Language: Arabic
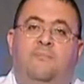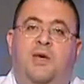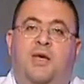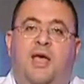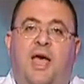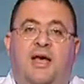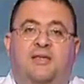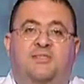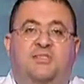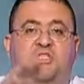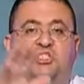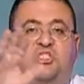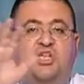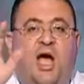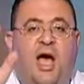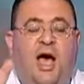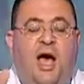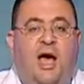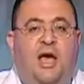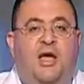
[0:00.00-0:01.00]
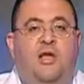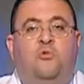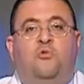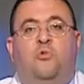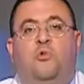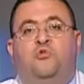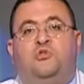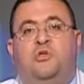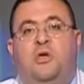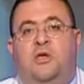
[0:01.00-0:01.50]
جهاز اشاعه حلو
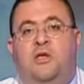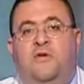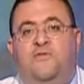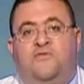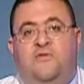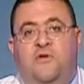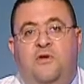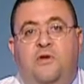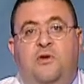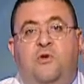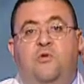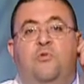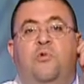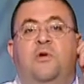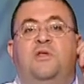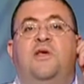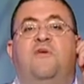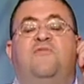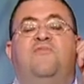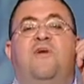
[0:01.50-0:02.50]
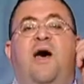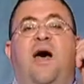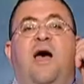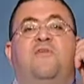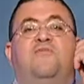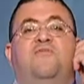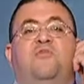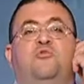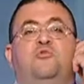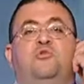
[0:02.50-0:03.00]
وظريف ويدفعك
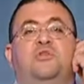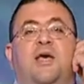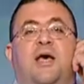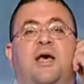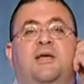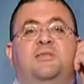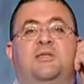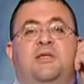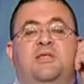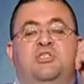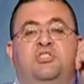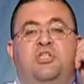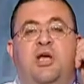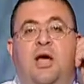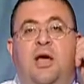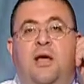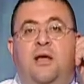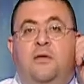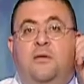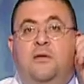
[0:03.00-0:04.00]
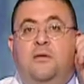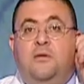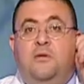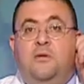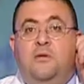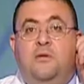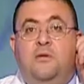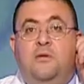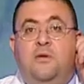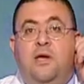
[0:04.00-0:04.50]
فلوس جهاز الاشاعه
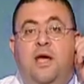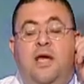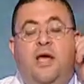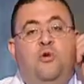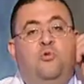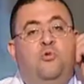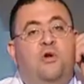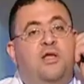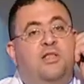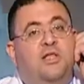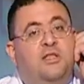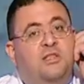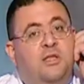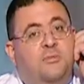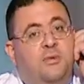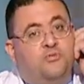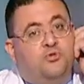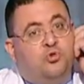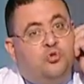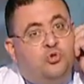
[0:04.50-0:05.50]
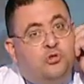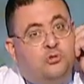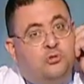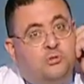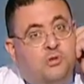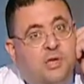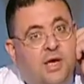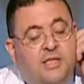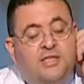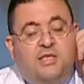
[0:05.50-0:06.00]
حلو كده انت مبسوط
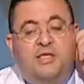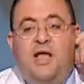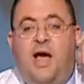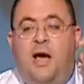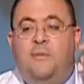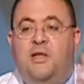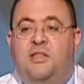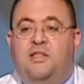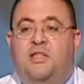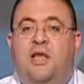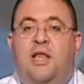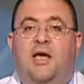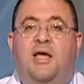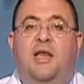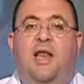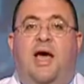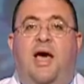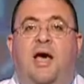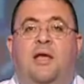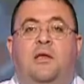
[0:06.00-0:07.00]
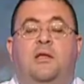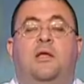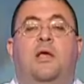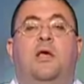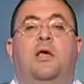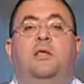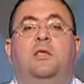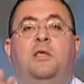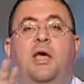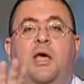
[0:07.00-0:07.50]
اديني عملت لك الحق
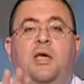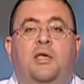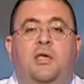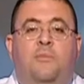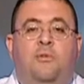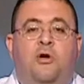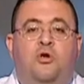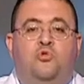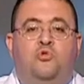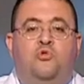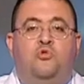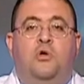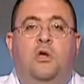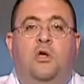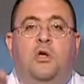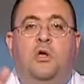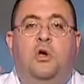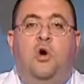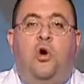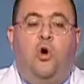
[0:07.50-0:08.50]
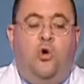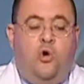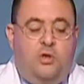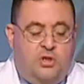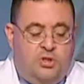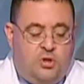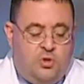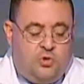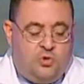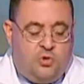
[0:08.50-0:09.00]
هي هي برضو
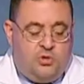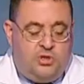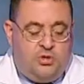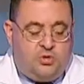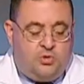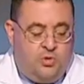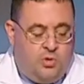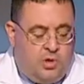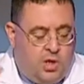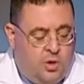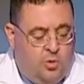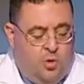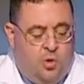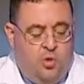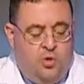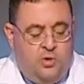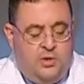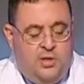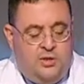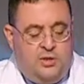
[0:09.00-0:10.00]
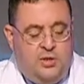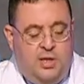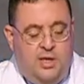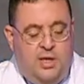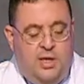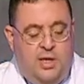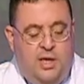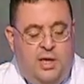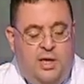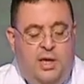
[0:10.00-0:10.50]
حقنه الكورتيزون او حقنه
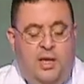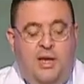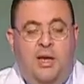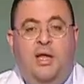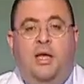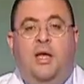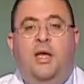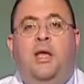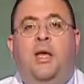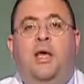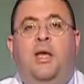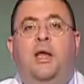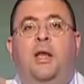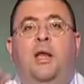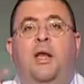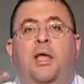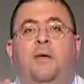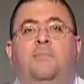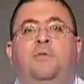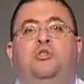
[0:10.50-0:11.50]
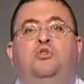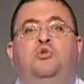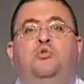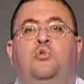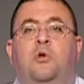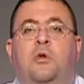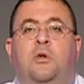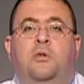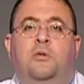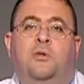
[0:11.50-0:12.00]

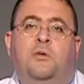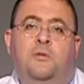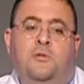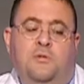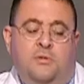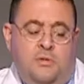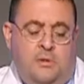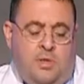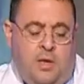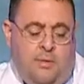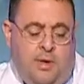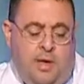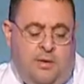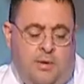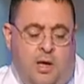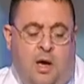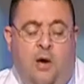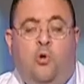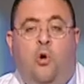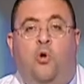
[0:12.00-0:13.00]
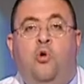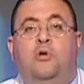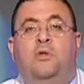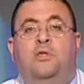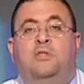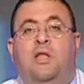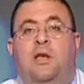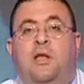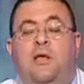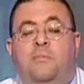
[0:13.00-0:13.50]
الابيديورال تمام او
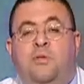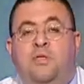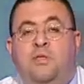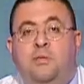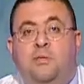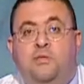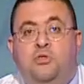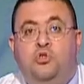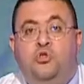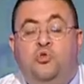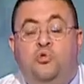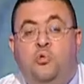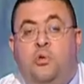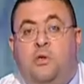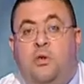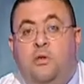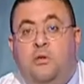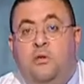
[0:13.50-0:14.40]
حقنه الابيديورال